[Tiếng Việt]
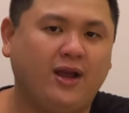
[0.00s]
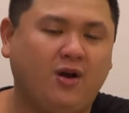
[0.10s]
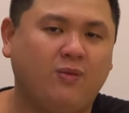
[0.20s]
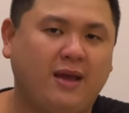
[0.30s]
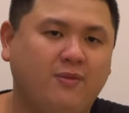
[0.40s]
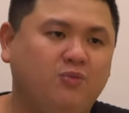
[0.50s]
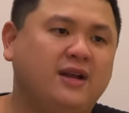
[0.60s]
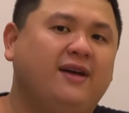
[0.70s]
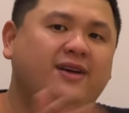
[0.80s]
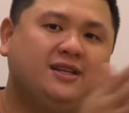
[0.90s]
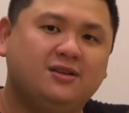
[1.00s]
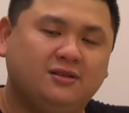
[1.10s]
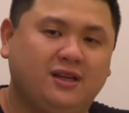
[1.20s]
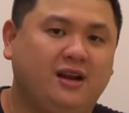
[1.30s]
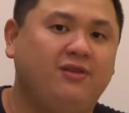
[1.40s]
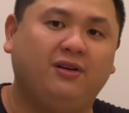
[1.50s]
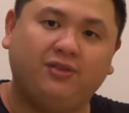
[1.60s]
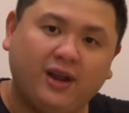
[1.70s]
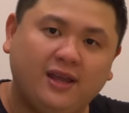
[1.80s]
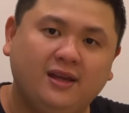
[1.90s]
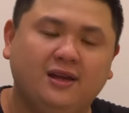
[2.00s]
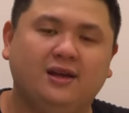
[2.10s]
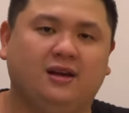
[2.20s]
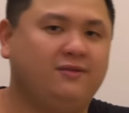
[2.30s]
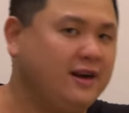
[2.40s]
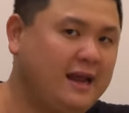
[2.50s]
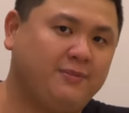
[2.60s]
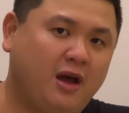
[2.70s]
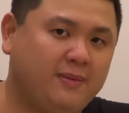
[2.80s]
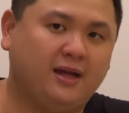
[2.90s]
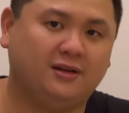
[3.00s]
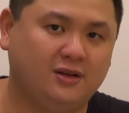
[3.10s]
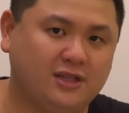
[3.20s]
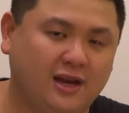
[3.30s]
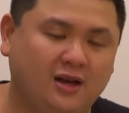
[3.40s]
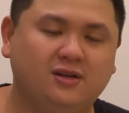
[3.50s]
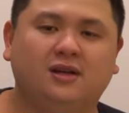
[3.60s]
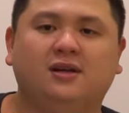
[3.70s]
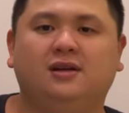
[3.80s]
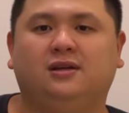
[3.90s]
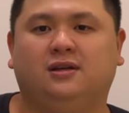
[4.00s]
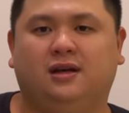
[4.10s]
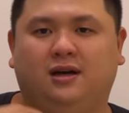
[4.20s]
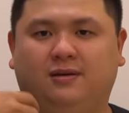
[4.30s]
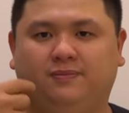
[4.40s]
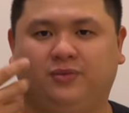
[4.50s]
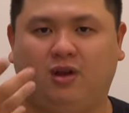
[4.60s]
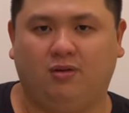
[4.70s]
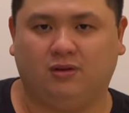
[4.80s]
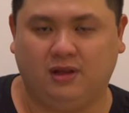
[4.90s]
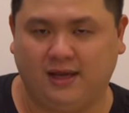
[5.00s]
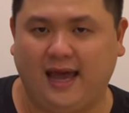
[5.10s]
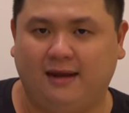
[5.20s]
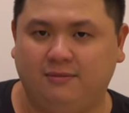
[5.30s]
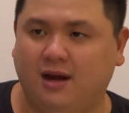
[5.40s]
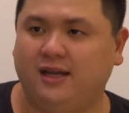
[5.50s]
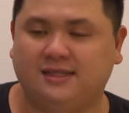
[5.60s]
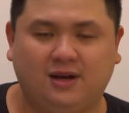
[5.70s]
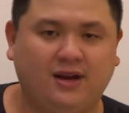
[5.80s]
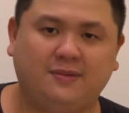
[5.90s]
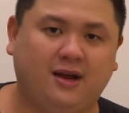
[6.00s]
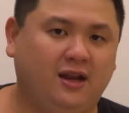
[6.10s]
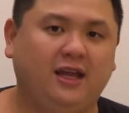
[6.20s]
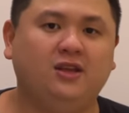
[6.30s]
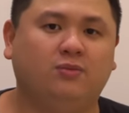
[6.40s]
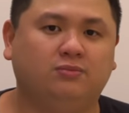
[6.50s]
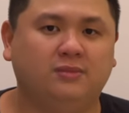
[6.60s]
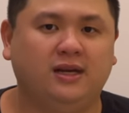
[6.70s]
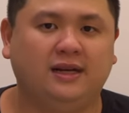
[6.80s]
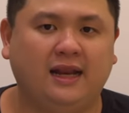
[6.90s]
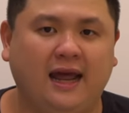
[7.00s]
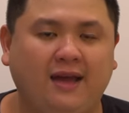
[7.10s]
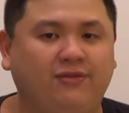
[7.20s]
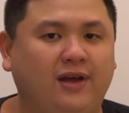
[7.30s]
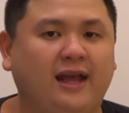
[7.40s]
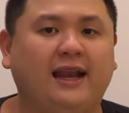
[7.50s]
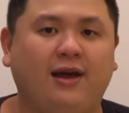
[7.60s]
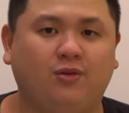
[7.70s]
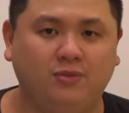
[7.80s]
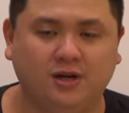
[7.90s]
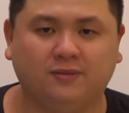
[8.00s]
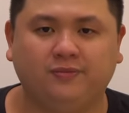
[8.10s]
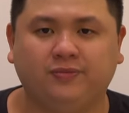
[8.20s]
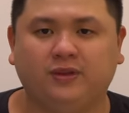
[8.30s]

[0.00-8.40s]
2021 trở về trước thì nó vẫn free nó vẫn nằm đó mà đâu sao đâu à, còn những cái ảnh mới thì sau này bạn có thể dùng bên iCloud cũng được